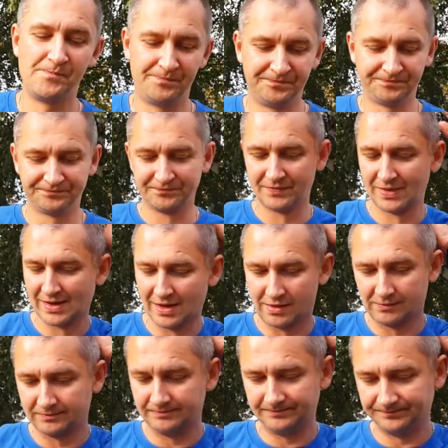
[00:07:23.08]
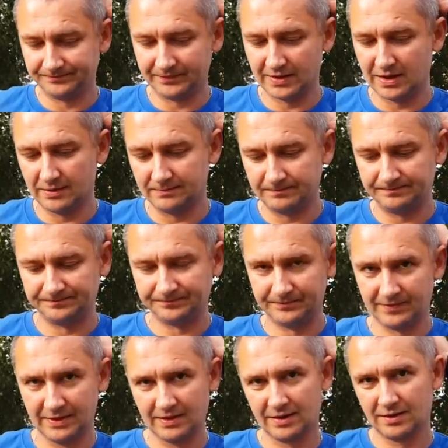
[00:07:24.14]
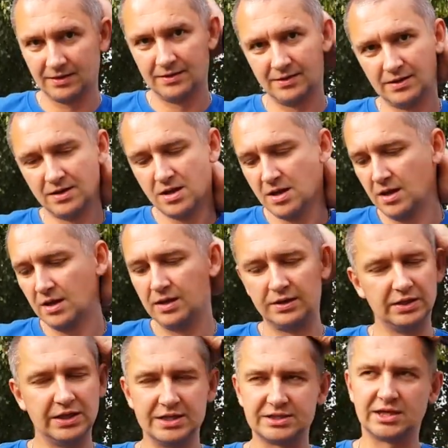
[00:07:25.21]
Ну ты еще любишь сладкий, а вот мне нравится да. больше, когда с кислинкой и в томатный вкус.